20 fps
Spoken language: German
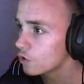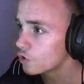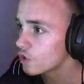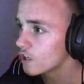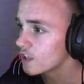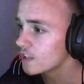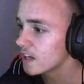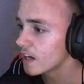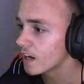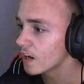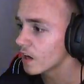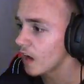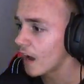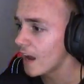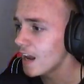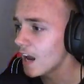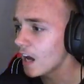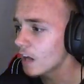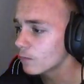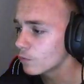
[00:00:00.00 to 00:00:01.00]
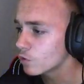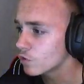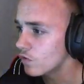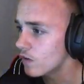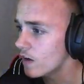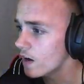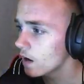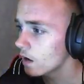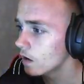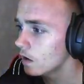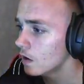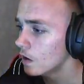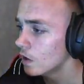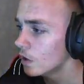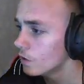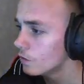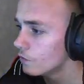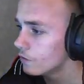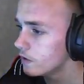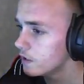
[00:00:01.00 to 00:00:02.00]
sehr, sehr geile Atmosphäre.
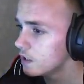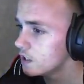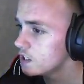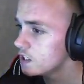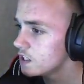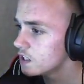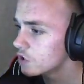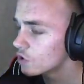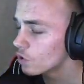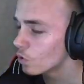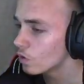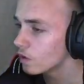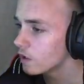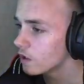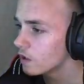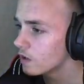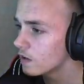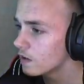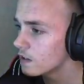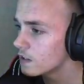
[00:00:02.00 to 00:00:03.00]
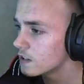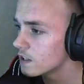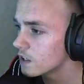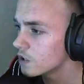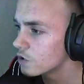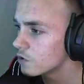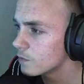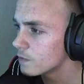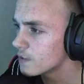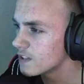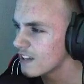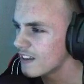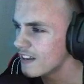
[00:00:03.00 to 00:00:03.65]
Finde ich hier so. Hier, ihr seht so ein bisschen